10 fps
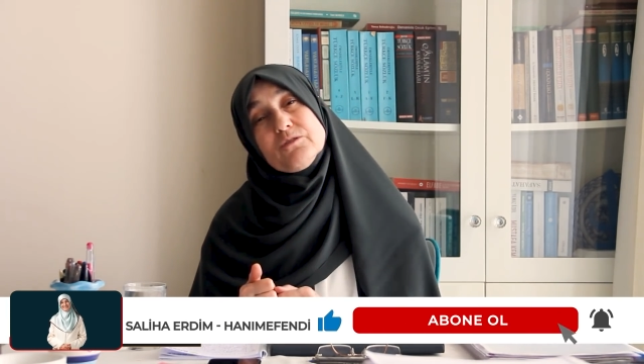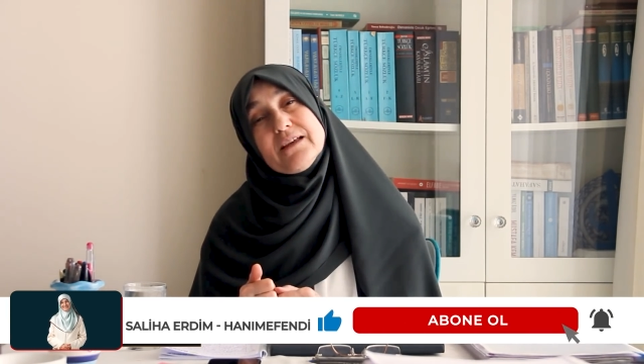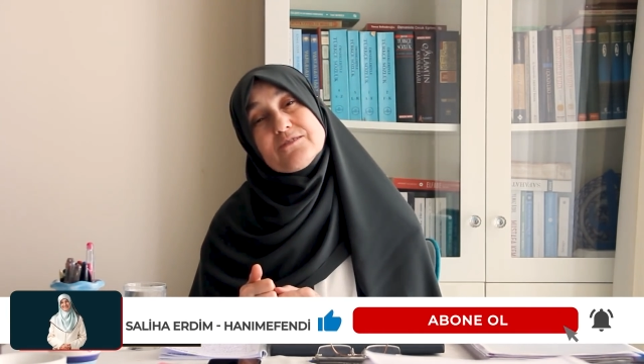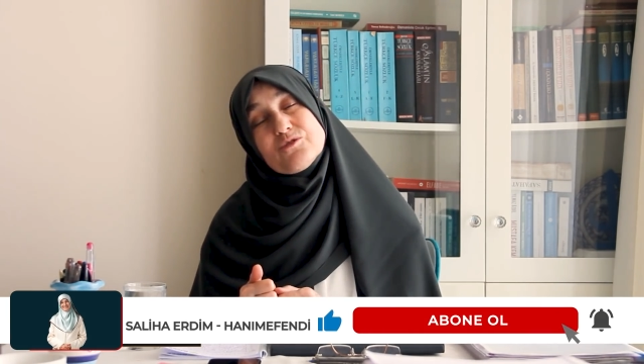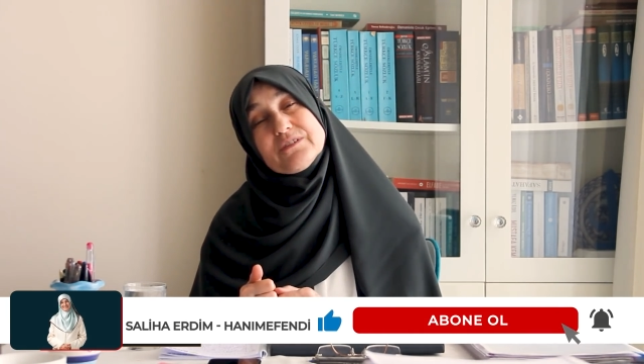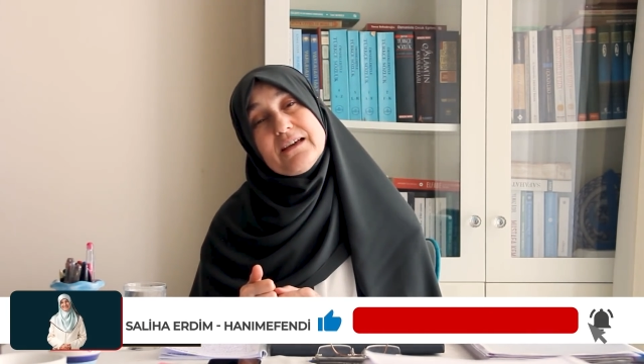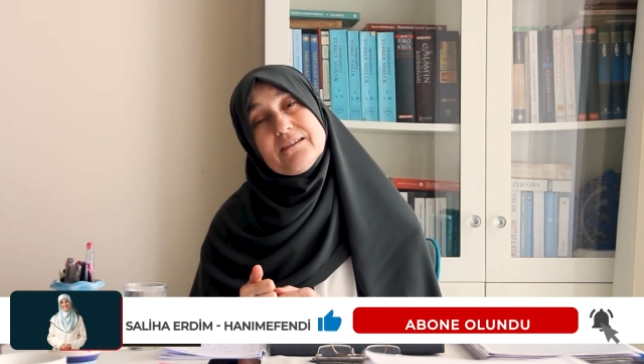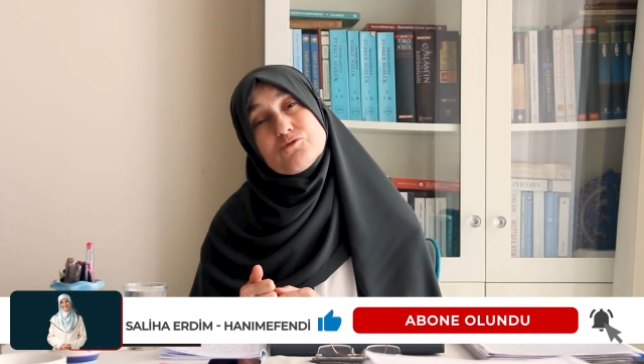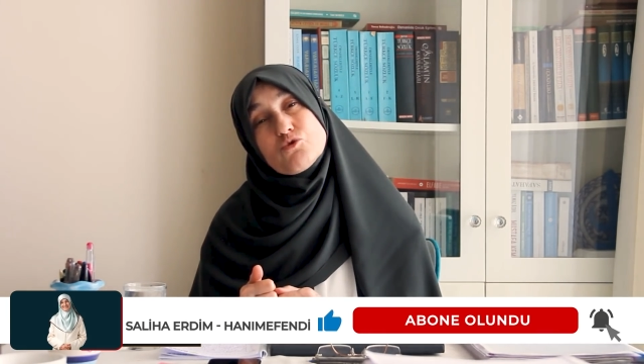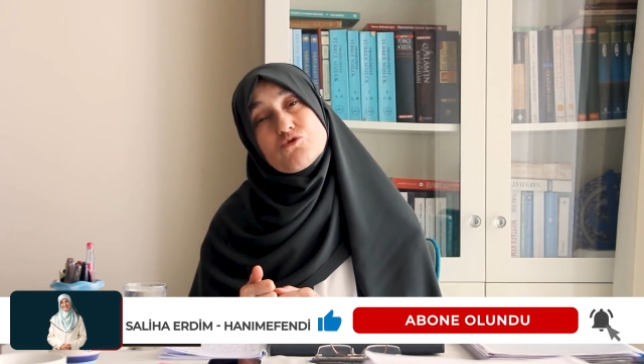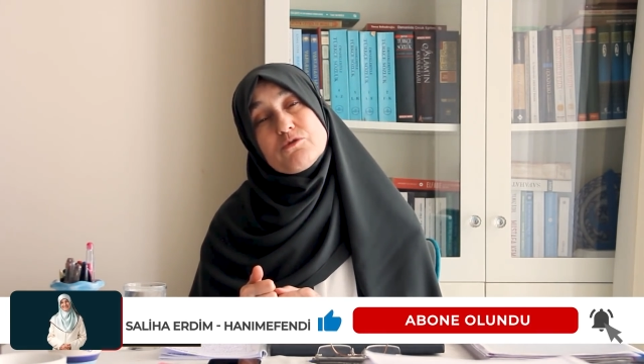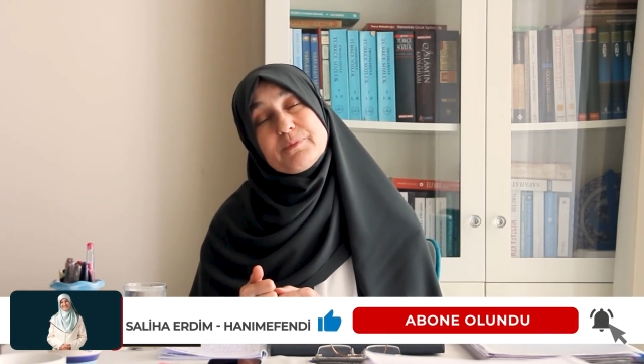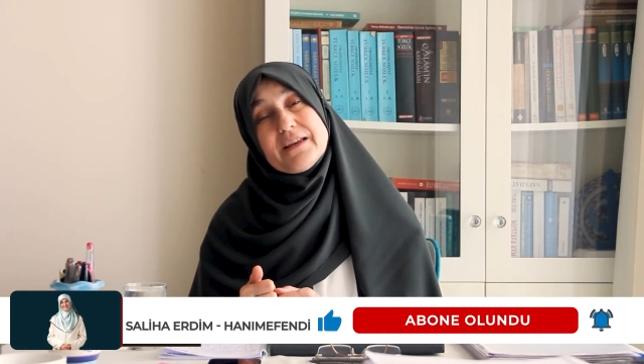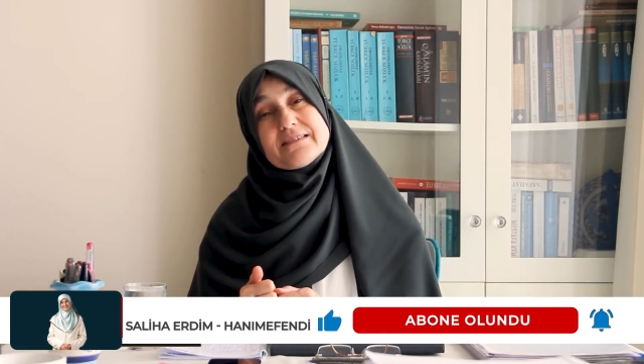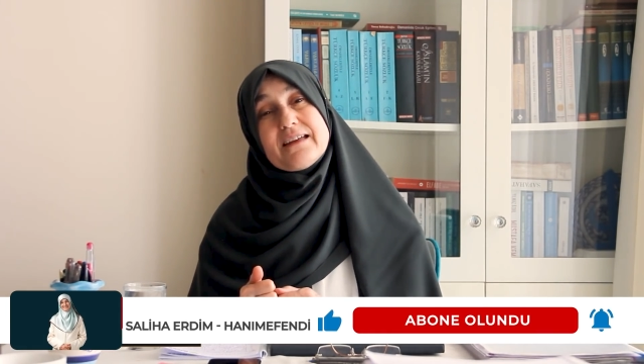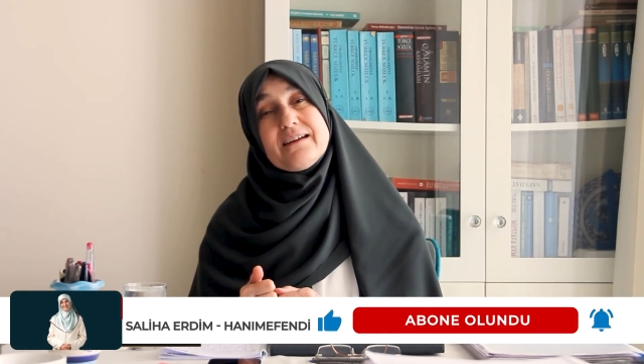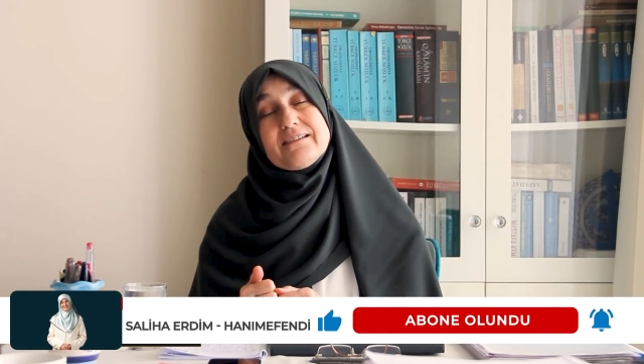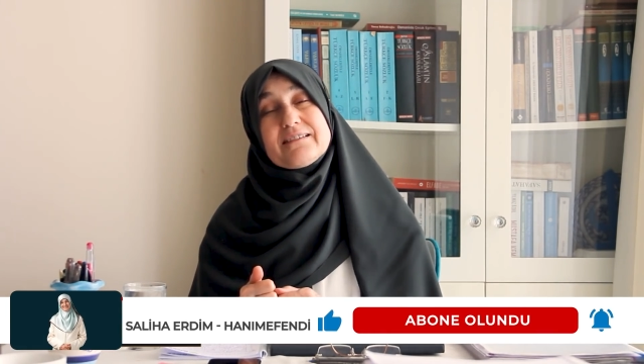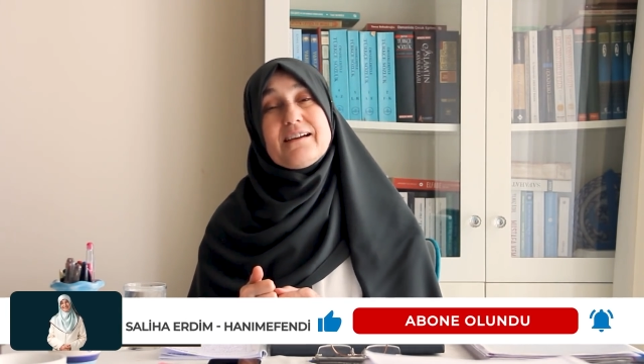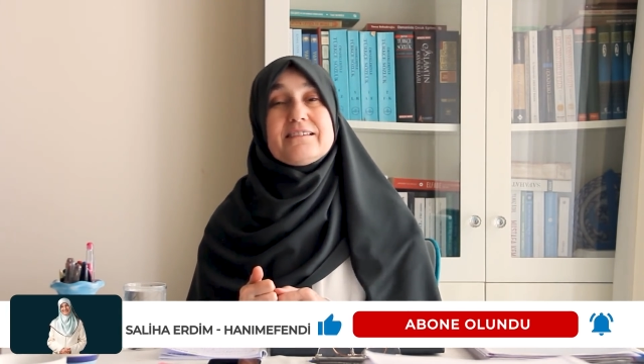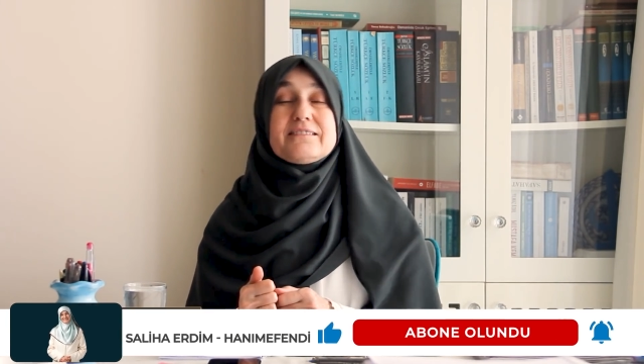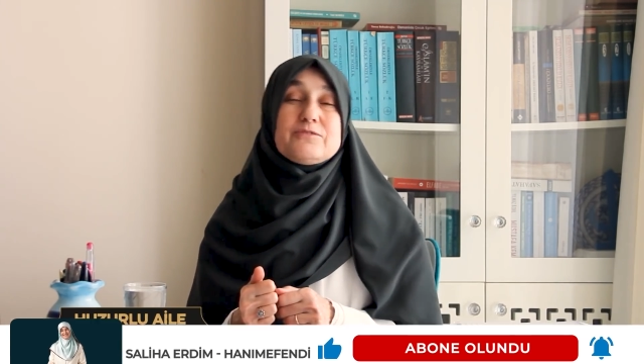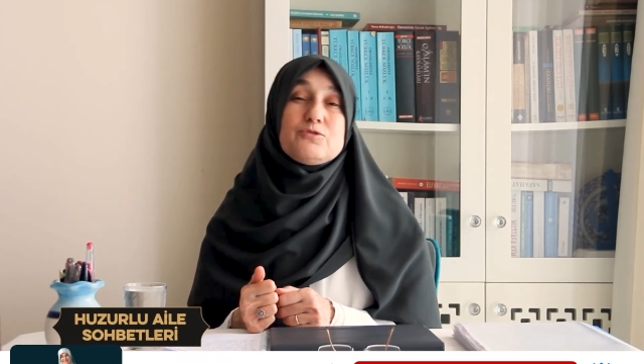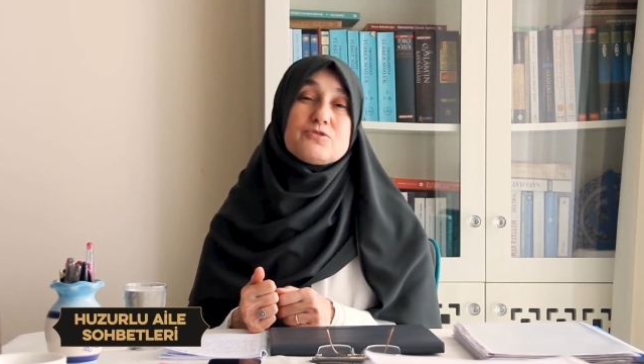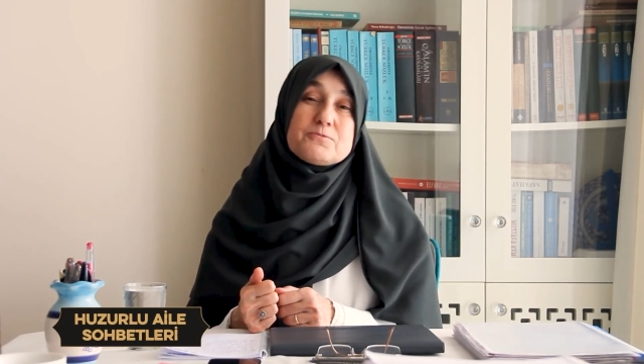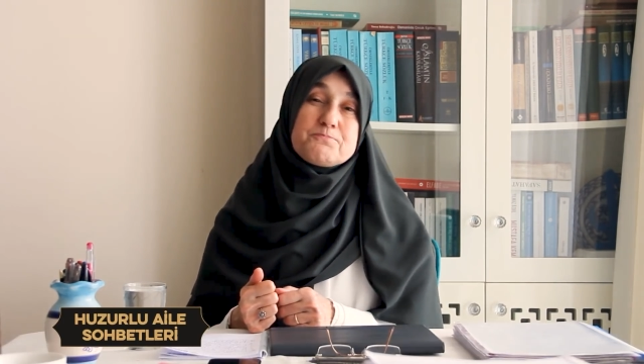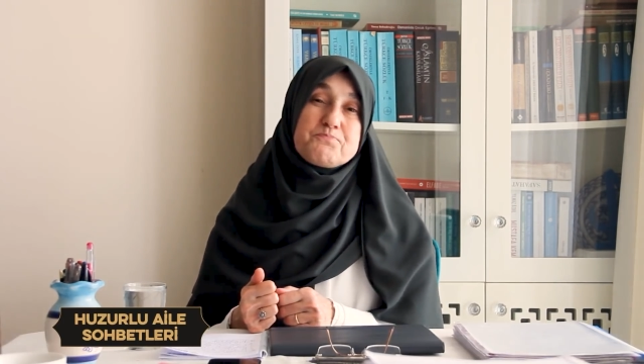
Ondan sonra çocuk biraz daha gayret ediyor.